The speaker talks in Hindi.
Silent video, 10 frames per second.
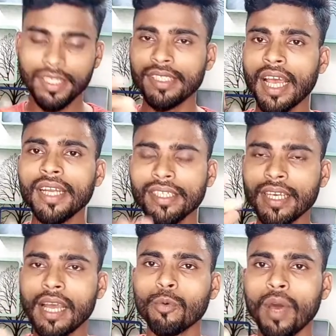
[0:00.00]
डिजाइन
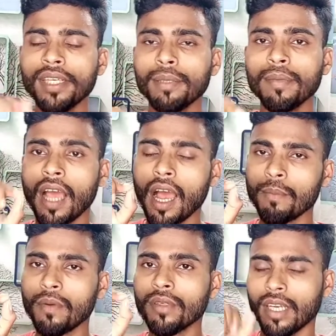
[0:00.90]
या क्वालिटी में
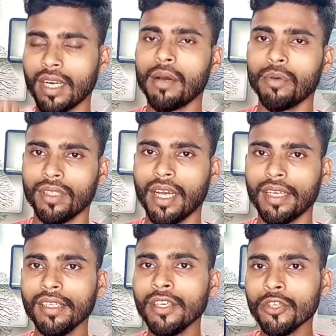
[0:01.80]
अपलोड करना होता
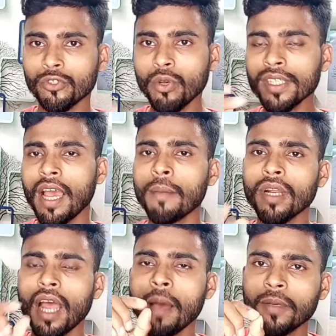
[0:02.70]
है सो so, यहाँ
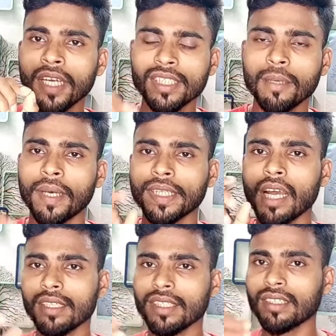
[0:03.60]
पर आप कैसे
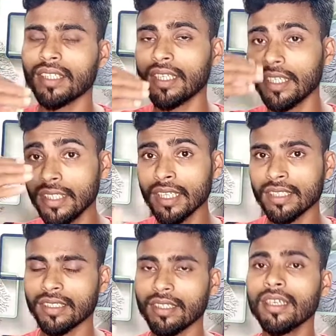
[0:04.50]
पता कर सकते हैं कि ये
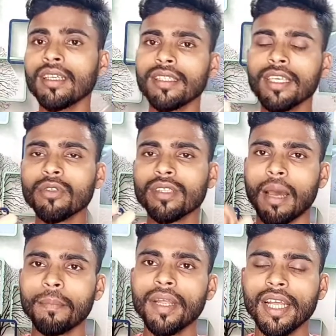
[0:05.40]
ये जो
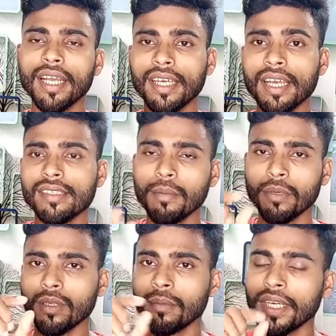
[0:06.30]
तामनेल है कैसे
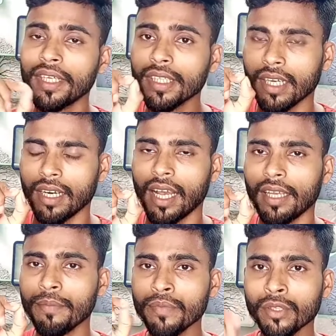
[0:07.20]
मतलब एडिट करना
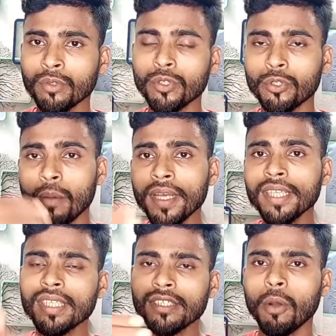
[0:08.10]
है तो जो भी
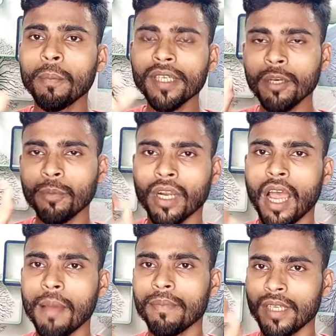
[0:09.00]
जिस टॉपिक के ऊपर
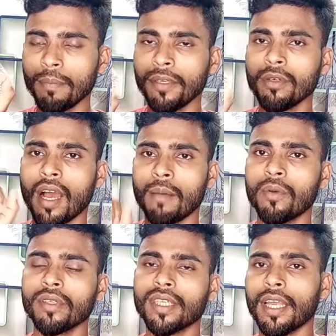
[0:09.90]
आपने वीडियो
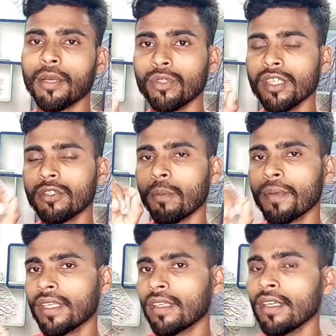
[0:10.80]
अपलोड किया है उसी
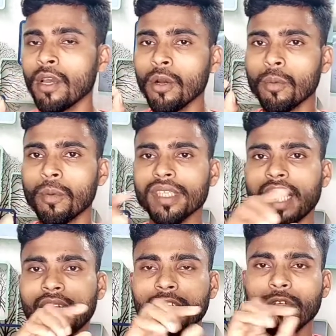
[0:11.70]
टॉपिक की ऊपर
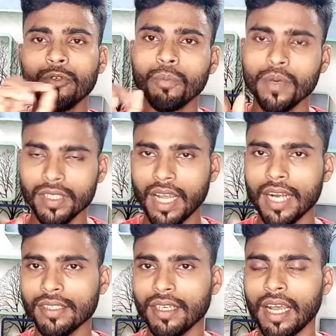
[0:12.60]
जाके यूट्यूब पर
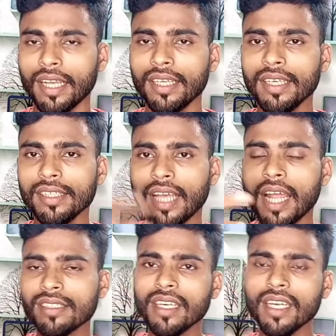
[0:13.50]
सर्च करना है
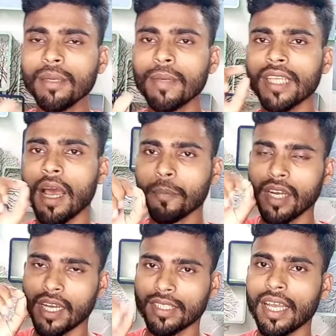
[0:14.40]
सर्च करने के बाद
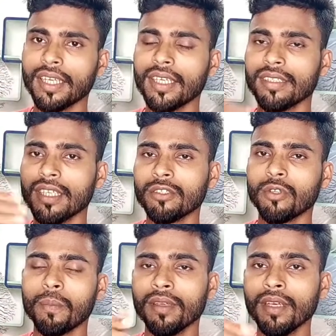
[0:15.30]
आपको लगता है कि जिस
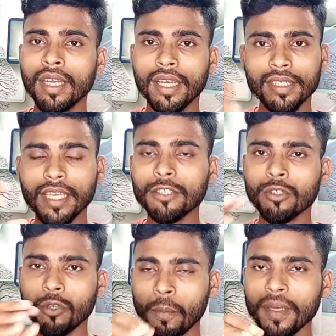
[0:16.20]
टॉपिक ये जो
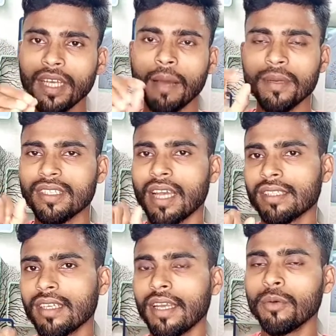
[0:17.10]
टॉपिक आपने
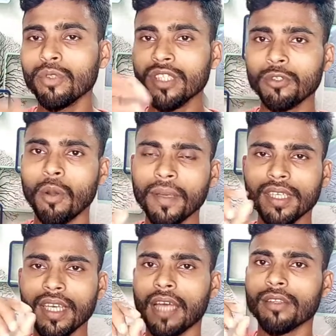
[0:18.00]
सर्च किया है उसी
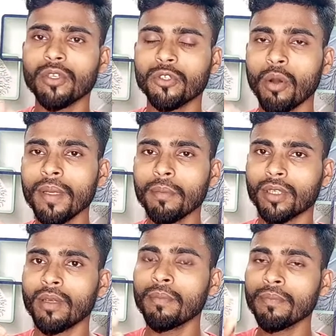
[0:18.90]
टॉपिक के अंदर जो भी
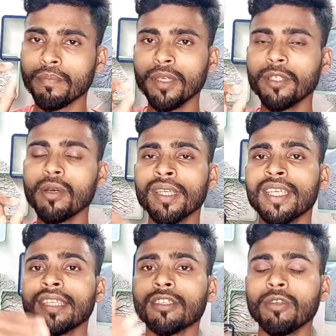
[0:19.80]
मतलब वीडियो में
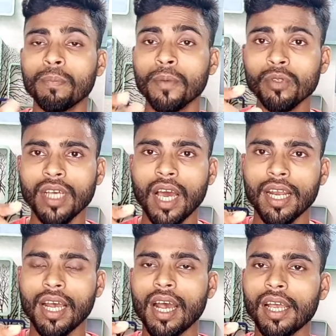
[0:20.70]
ज्यादातर व्यूज आ
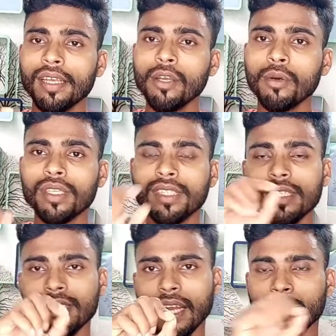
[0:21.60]
रहा है और
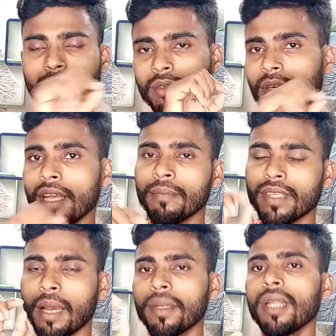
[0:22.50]
जिस तरह उन्होंने
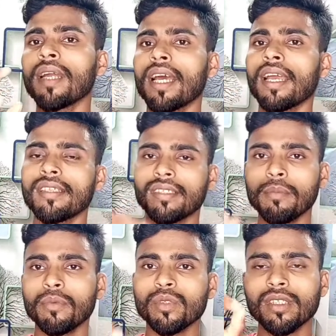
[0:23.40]
तमनेल बना है
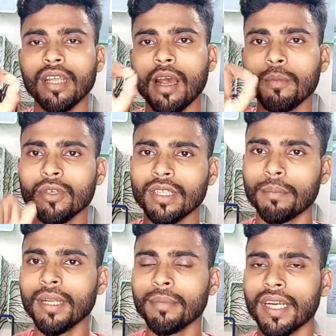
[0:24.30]
सेम उसी तरह आपको
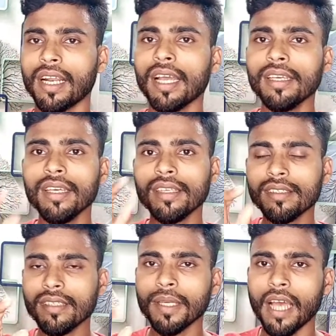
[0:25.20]
तमनेल बनाना है
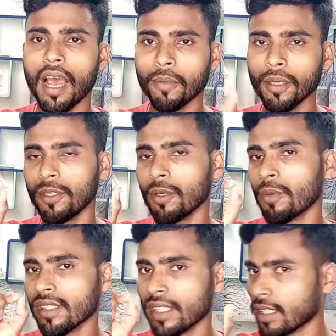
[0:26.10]
इसके बाद आपकी वीडियो
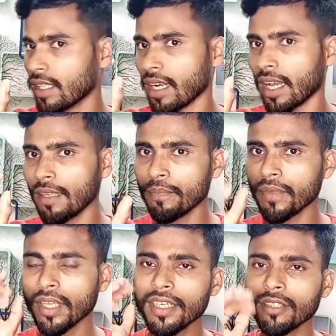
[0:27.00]
पर सेट करना है
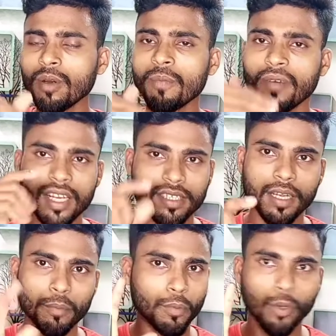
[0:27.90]
यह तो फर्स्ट
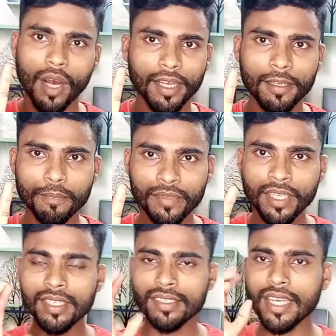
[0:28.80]
स्टेप हुआ है
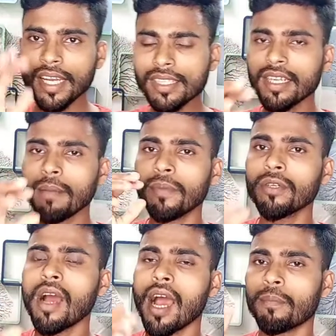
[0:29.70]
सेकंड स्टेप
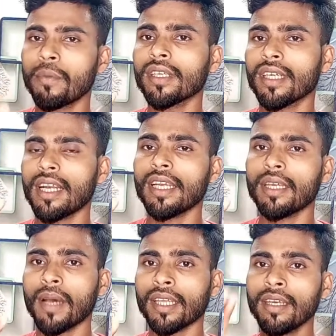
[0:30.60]
वीडियो अपलोड करने
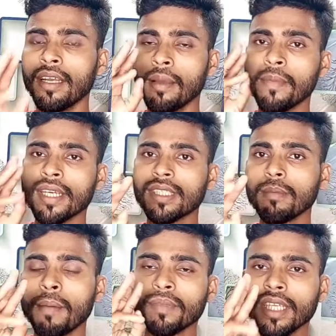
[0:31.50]
के बाद
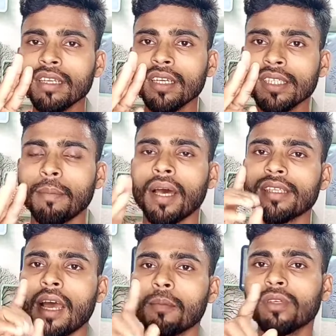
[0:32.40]
मैक्सिमम तीन घंटा
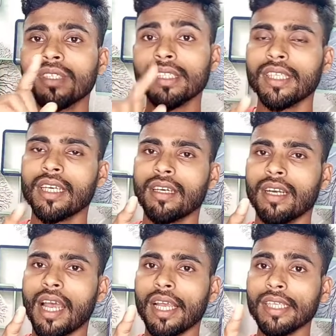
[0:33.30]
बाद आपको ये चेक
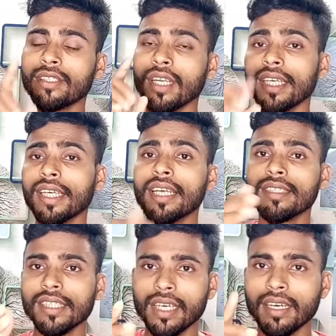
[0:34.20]
करना है चलिए
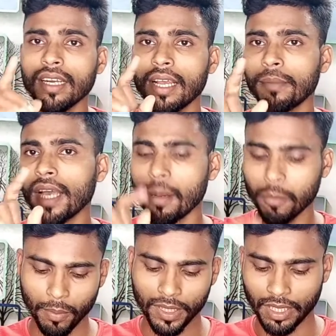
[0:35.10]
कैसे चेक करना है मैं
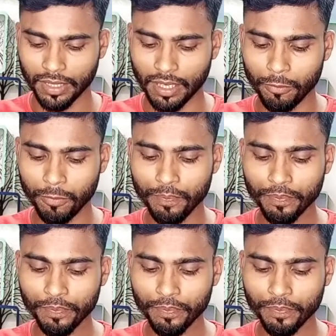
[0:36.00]
आपको बताता हूँ